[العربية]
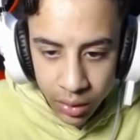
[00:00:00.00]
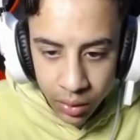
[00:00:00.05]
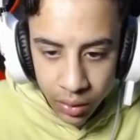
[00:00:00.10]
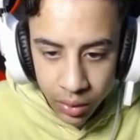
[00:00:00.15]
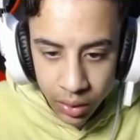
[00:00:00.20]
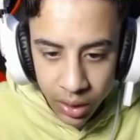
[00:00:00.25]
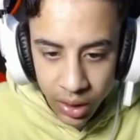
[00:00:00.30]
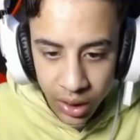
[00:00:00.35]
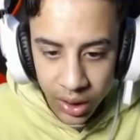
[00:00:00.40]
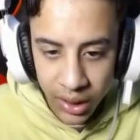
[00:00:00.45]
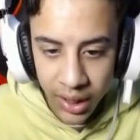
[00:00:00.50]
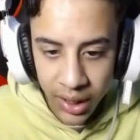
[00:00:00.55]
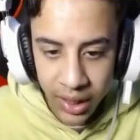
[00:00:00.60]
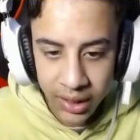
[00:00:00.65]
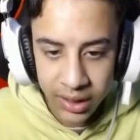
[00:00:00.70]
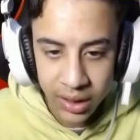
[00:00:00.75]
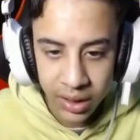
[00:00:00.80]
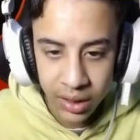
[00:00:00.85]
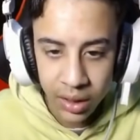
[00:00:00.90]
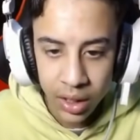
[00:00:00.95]
اوكي رجعها
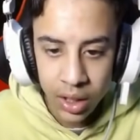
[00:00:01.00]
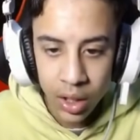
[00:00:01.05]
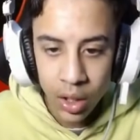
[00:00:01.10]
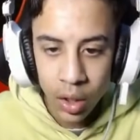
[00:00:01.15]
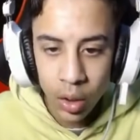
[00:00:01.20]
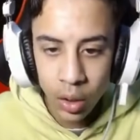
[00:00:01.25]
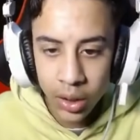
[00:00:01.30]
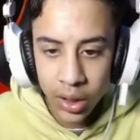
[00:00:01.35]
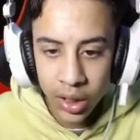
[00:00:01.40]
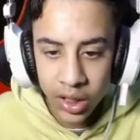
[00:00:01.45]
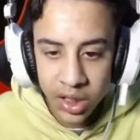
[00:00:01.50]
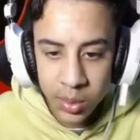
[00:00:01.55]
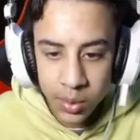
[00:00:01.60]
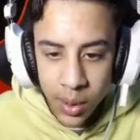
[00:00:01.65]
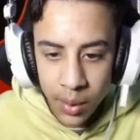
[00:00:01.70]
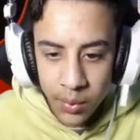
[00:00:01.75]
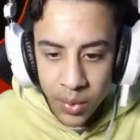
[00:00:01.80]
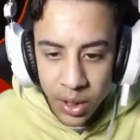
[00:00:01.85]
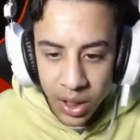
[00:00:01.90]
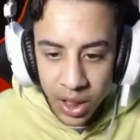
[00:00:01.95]
تاني اوكي يا
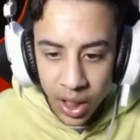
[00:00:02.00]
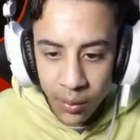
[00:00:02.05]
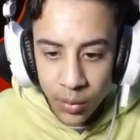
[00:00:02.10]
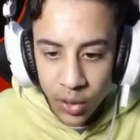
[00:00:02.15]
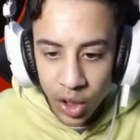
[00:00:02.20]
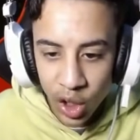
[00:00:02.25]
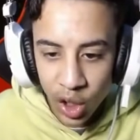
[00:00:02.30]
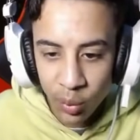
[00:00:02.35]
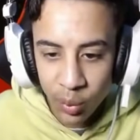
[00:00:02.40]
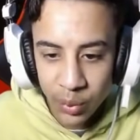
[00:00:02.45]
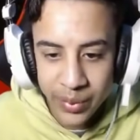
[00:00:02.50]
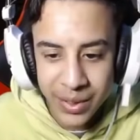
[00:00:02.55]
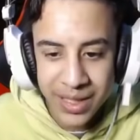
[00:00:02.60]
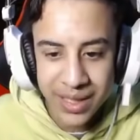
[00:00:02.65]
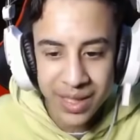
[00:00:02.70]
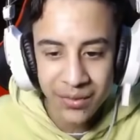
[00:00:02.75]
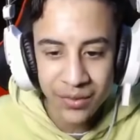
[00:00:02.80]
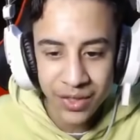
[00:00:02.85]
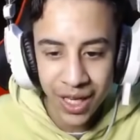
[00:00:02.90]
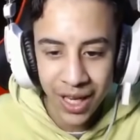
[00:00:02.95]
شباب نكمل يا رب
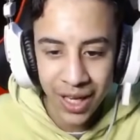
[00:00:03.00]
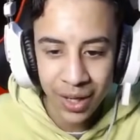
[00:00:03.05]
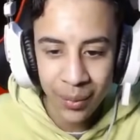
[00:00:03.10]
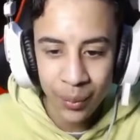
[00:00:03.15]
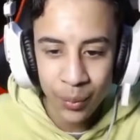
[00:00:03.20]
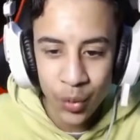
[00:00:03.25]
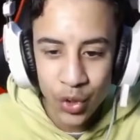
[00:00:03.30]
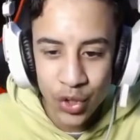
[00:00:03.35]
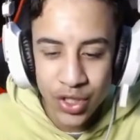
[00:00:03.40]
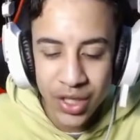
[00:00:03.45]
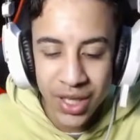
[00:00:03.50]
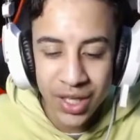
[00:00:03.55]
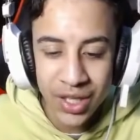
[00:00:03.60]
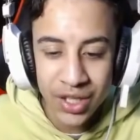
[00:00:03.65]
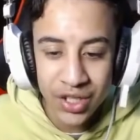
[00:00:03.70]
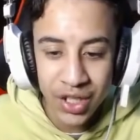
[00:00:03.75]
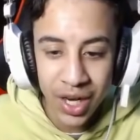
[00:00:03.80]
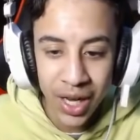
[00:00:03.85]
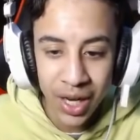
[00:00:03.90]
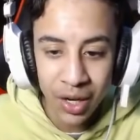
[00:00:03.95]
بس مفيش حاجه تبوظ لان
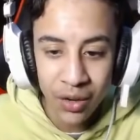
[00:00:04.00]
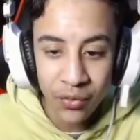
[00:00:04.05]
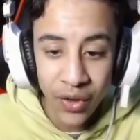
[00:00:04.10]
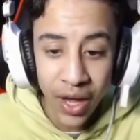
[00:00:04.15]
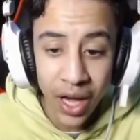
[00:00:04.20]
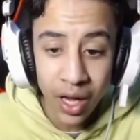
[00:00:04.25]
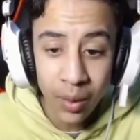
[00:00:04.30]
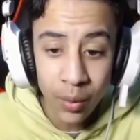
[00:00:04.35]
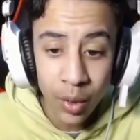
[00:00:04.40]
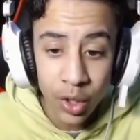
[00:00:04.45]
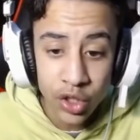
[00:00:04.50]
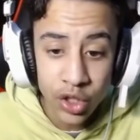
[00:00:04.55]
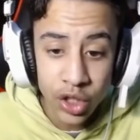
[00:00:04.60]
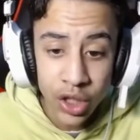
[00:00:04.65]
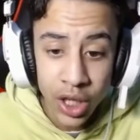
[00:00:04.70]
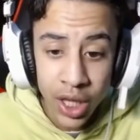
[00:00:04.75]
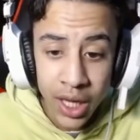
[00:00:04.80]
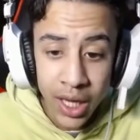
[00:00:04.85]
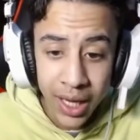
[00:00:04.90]
الصراحه لو في حاجه باظت